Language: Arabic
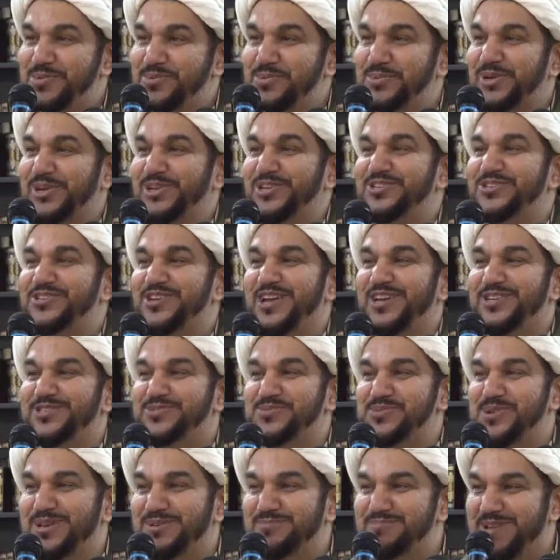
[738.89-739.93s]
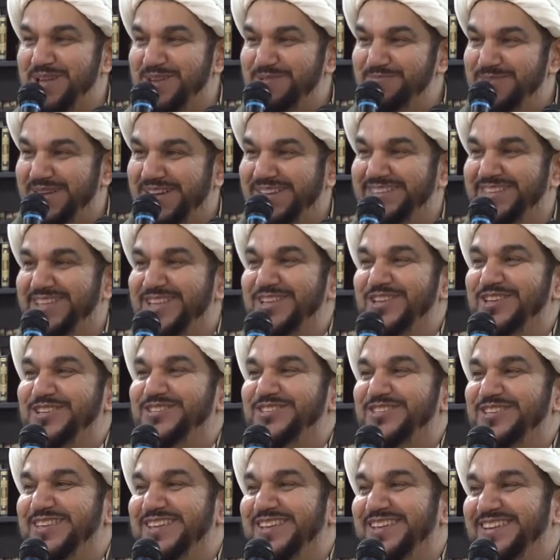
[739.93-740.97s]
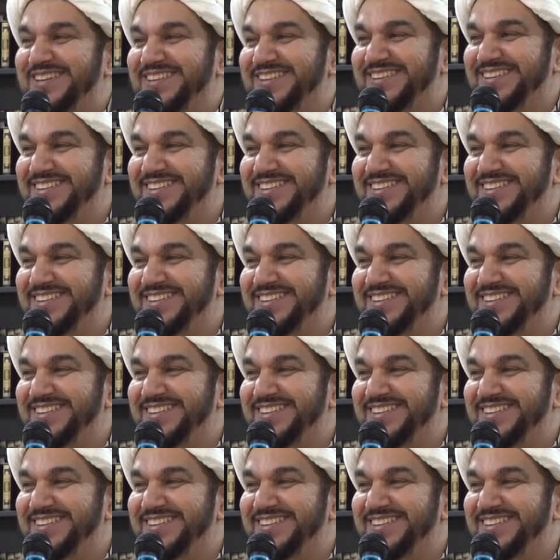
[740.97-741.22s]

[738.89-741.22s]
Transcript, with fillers: ورجعت والماء بعد يسيل